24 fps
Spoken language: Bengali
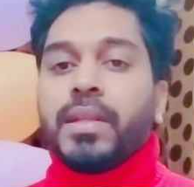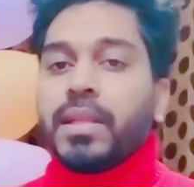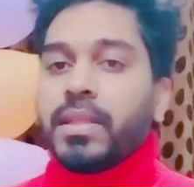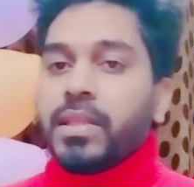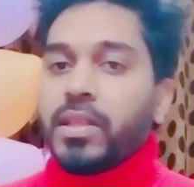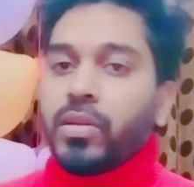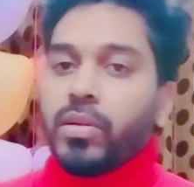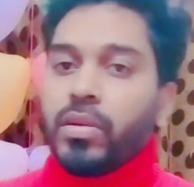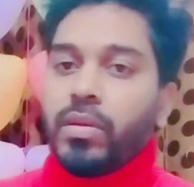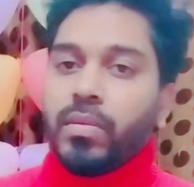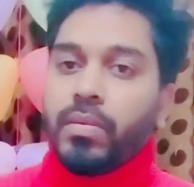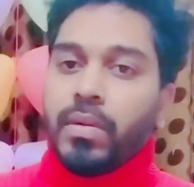
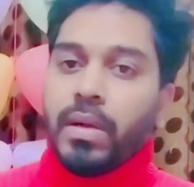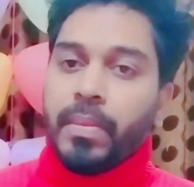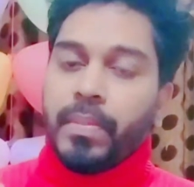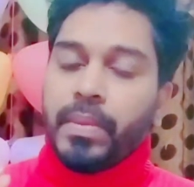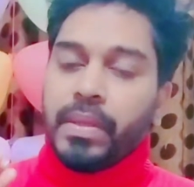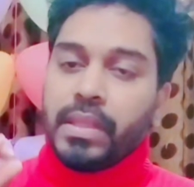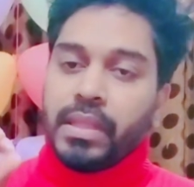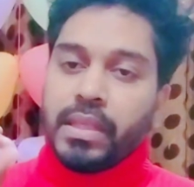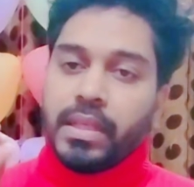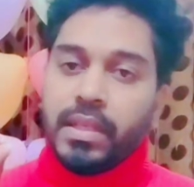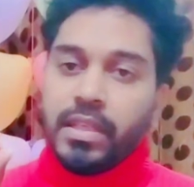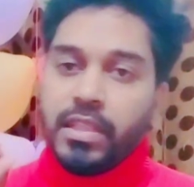তাছাড়াও
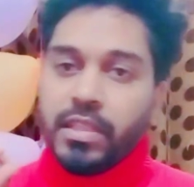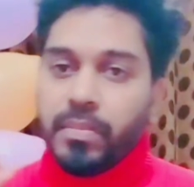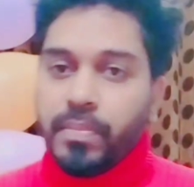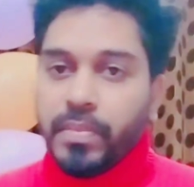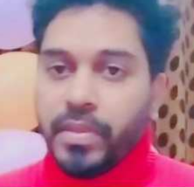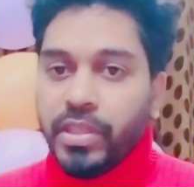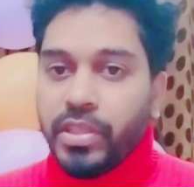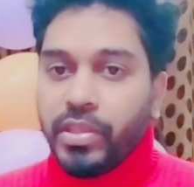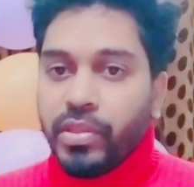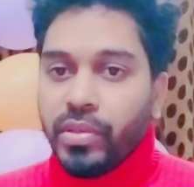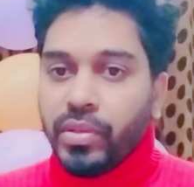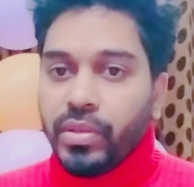আমাদের
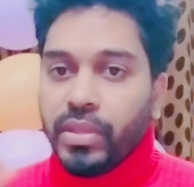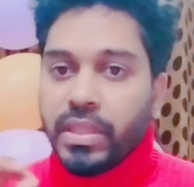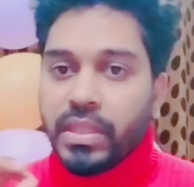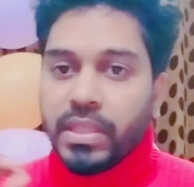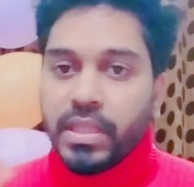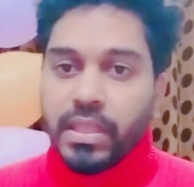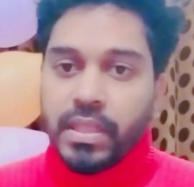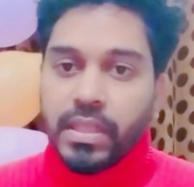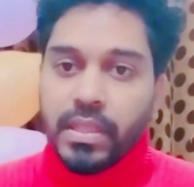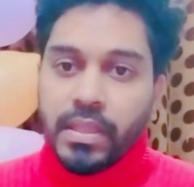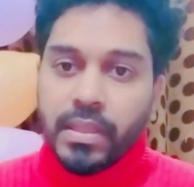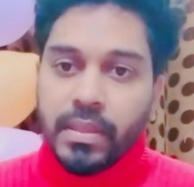ভিডিও
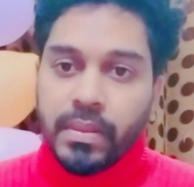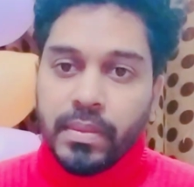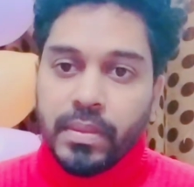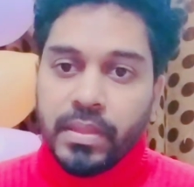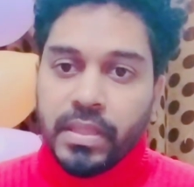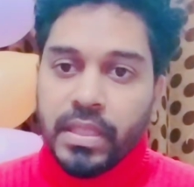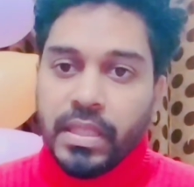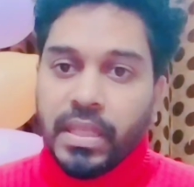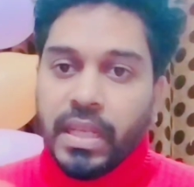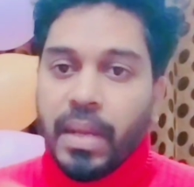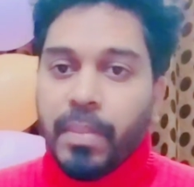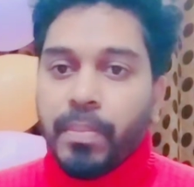নিচে
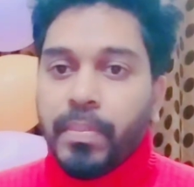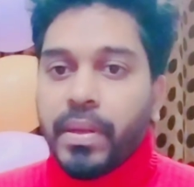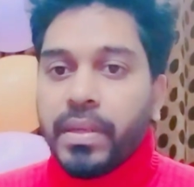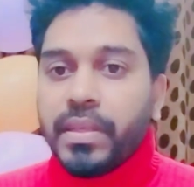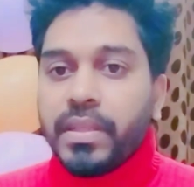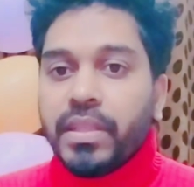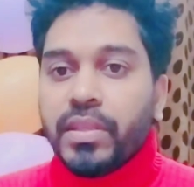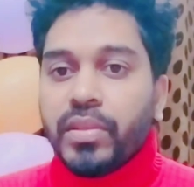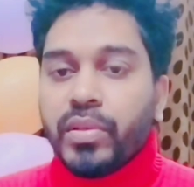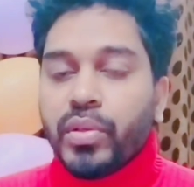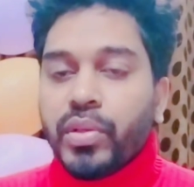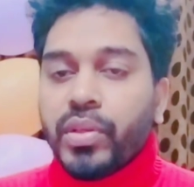যে
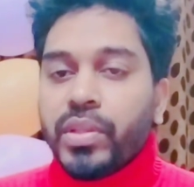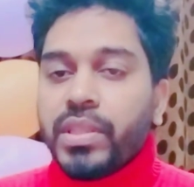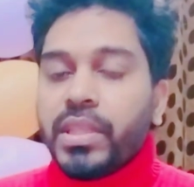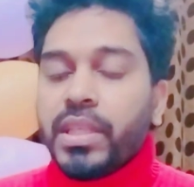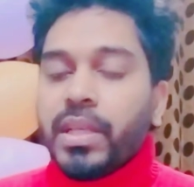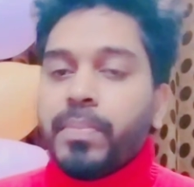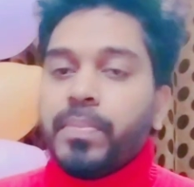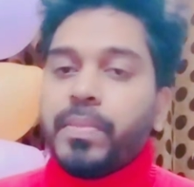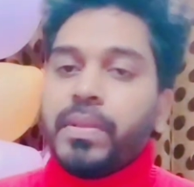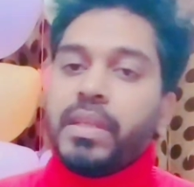নাম্বারটি রয়েছে